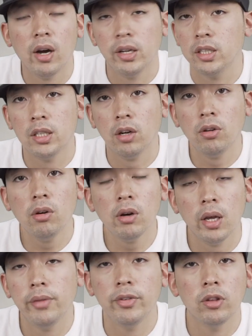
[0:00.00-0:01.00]
à l'extérieur,
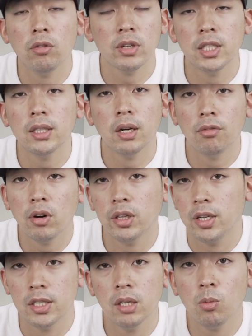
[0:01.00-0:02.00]
évitant ainsi d'avoir
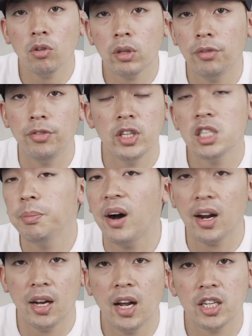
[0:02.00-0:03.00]
des aimants qui finissent
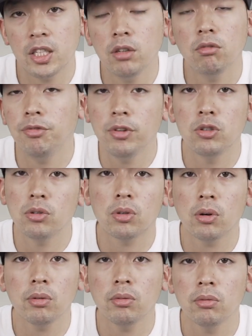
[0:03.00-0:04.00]
par lâcher au fil du temps.